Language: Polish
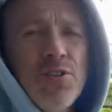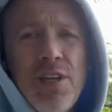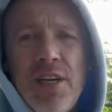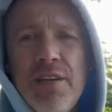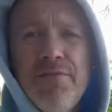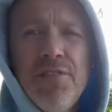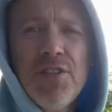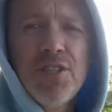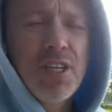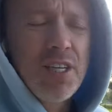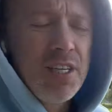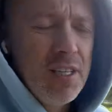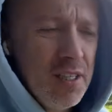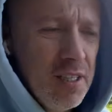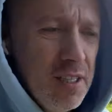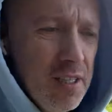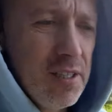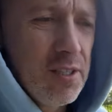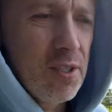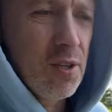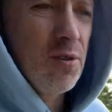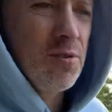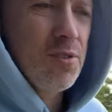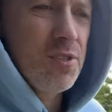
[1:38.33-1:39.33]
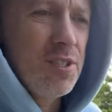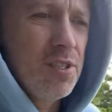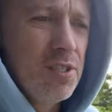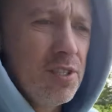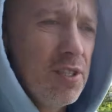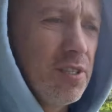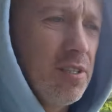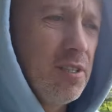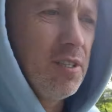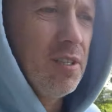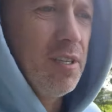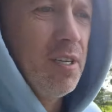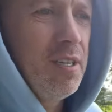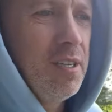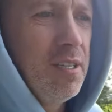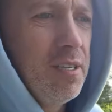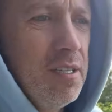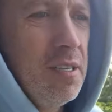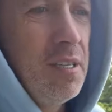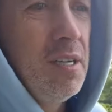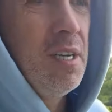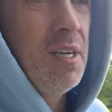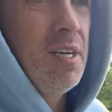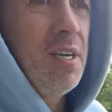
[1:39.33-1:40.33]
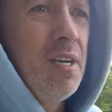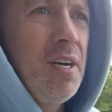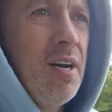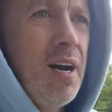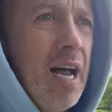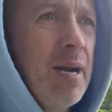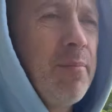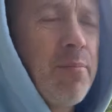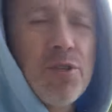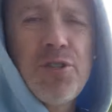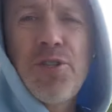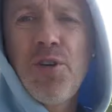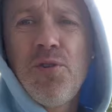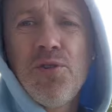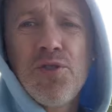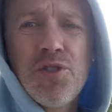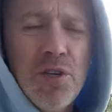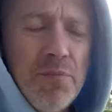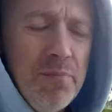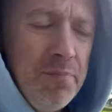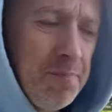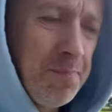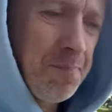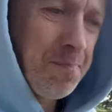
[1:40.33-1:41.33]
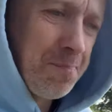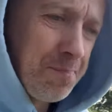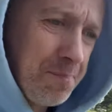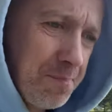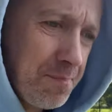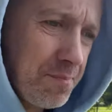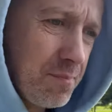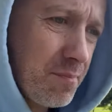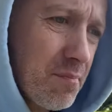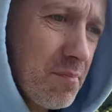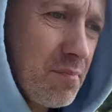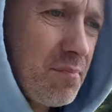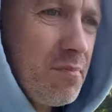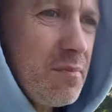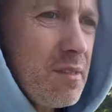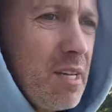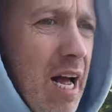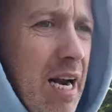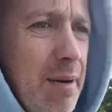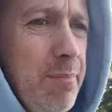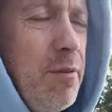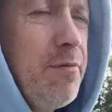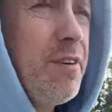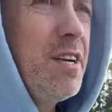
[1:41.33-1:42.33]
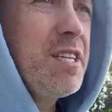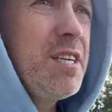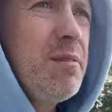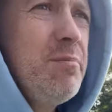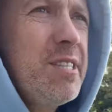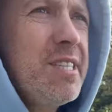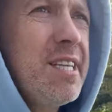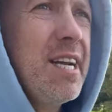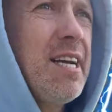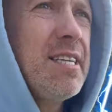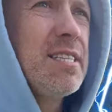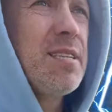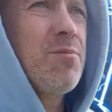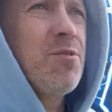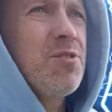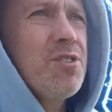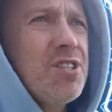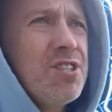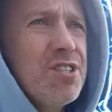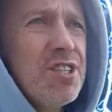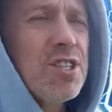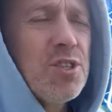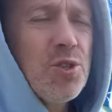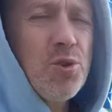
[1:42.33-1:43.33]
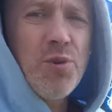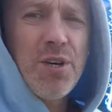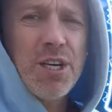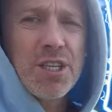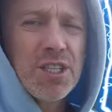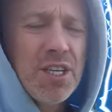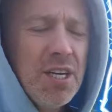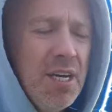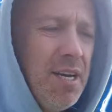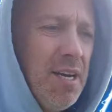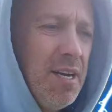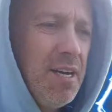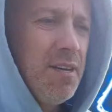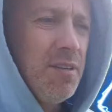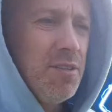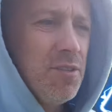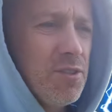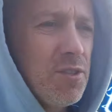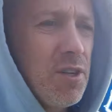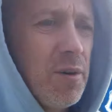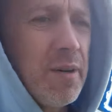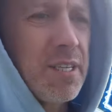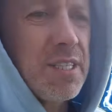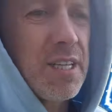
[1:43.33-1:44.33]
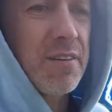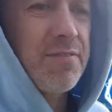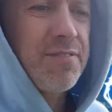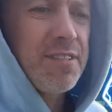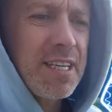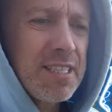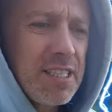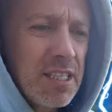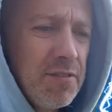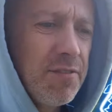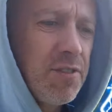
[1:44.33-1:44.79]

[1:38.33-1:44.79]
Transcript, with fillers: najwyżej e, skończyć e, albo ciążą, albo wielkim stresem. To się stresujesz. No zobacz, tak wsadzasz,